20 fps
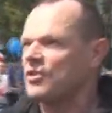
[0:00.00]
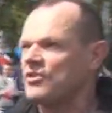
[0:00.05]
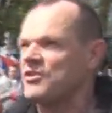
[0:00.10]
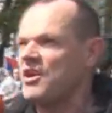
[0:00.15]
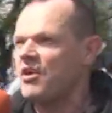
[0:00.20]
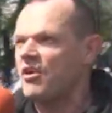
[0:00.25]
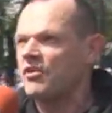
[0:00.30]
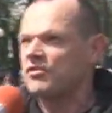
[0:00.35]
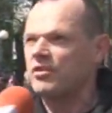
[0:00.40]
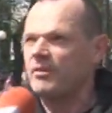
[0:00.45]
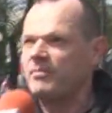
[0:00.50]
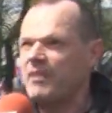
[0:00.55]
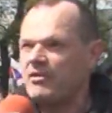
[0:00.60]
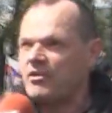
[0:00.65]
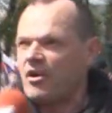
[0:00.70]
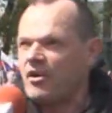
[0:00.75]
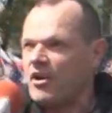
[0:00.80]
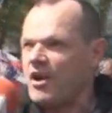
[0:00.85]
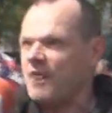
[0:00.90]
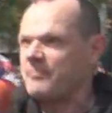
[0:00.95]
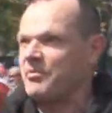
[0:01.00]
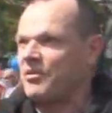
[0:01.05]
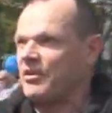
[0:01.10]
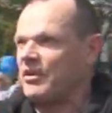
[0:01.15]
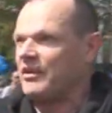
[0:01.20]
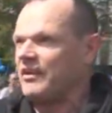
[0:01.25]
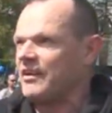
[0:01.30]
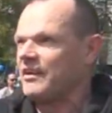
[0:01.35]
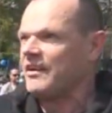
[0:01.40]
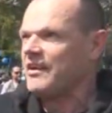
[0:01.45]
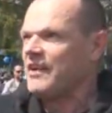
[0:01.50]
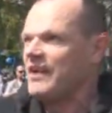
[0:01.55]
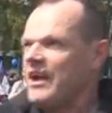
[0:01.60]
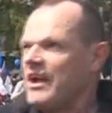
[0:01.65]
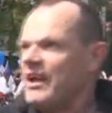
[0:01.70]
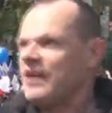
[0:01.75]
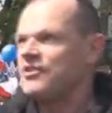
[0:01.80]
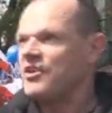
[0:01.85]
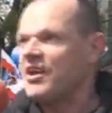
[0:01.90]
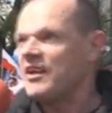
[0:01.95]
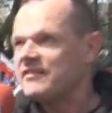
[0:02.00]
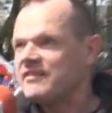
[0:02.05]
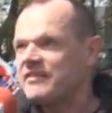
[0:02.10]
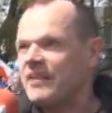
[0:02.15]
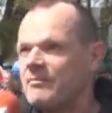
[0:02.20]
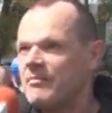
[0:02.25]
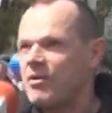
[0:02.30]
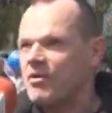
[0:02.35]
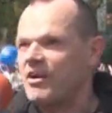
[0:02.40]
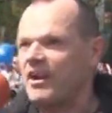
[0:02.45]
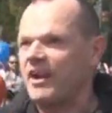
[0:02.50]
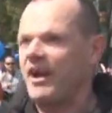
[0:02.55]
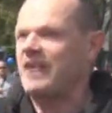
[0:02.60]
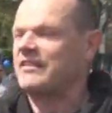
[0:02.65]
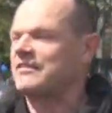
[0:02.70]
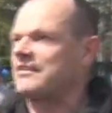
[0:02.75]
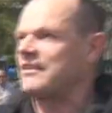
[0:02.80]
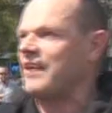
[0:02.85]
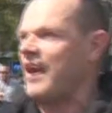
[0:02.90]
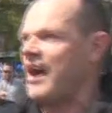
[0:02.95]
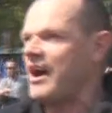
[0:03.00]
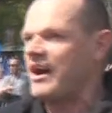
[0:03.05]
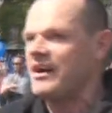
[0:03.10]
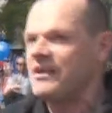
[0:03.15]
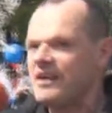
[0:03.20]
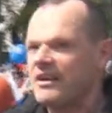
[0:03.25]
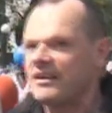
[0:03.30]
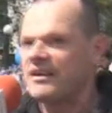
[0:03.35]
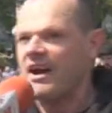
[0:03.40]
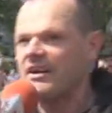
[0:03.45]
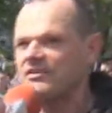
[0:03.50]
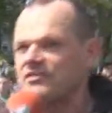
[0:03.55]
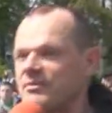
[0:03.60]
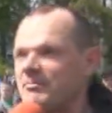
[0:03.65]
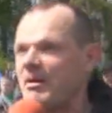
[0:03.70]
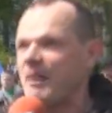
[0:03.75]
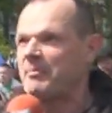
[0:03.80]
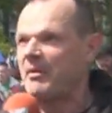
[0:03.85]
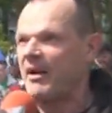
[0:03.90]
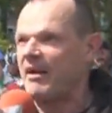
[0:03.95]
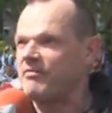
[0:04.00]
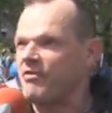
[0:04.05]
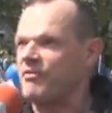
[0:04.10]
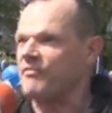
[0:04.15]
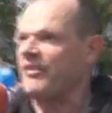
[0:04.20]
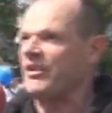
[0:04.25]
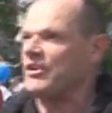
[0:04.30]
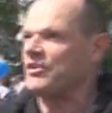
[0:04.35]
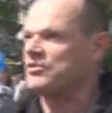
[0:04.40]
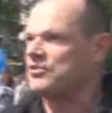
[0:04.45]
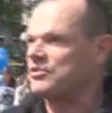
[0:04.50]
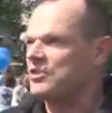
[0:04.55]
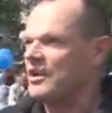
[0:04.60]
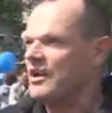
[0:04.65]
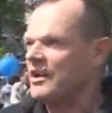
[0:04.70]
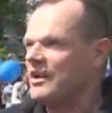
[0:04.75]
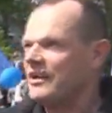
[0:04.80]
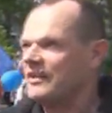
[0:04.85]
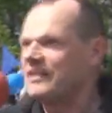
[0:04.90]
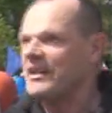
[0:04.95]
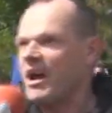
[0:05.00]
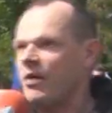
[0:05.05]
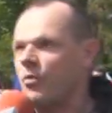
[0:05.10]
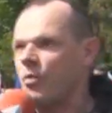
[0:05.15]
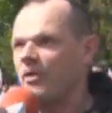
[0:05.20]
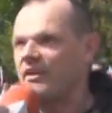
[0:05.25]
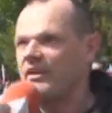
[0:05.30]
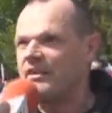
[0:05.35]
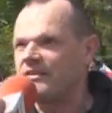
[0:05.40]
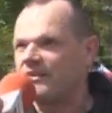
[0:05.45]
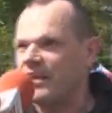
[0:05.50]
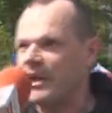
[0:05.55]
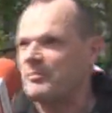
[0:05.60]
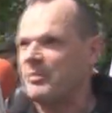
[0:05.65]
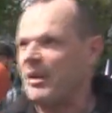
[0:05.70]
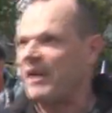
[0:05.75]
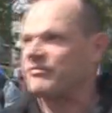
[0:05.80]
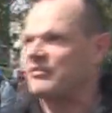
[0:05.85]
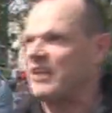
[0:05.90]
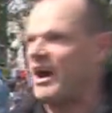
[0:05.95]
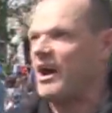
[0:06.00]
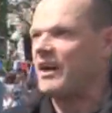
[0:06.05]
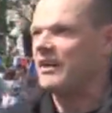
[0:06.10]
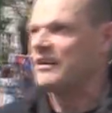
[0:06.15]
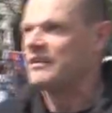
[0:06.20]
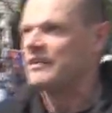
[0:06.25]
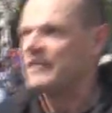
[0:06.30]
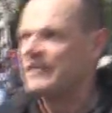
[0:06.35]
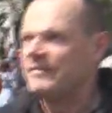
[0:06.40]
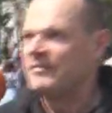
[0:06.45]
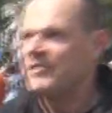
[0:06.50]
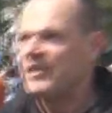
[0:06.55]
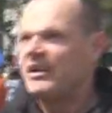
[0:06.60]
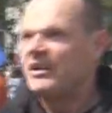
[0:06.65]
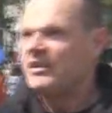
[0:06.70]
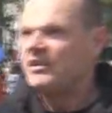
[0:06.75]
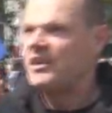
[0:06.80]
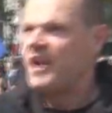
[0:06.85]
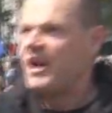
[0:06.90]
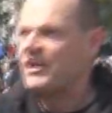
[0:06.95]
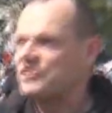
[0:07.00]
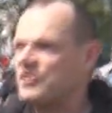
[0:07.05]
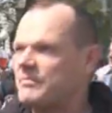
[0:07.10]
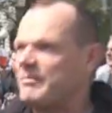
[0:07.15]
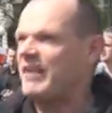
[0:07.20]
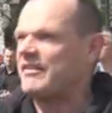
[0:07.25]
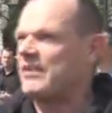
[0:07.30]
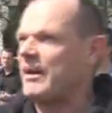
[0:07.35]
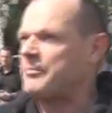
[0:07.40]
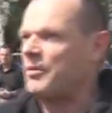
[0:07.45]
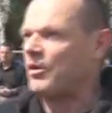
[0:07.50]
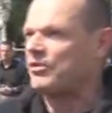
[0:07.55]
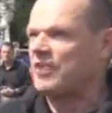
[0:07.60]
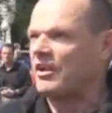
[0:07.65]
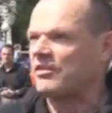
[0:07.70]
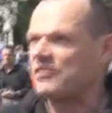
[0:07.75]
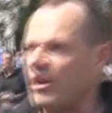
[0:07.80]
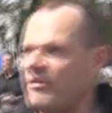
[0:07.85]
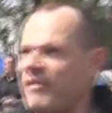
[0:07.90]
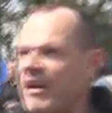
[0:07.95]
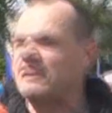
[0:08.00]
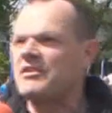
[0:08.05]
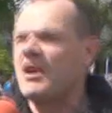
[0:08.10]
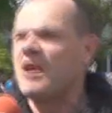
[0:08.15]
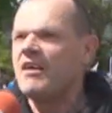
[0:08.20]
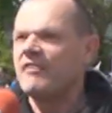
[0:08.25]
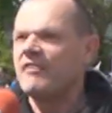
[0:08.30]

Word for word: to niech on sobie to robi. Jest demokracja, każdy ma prawo wyjść na ulicę, prawda? I każdy ma zaprotestować.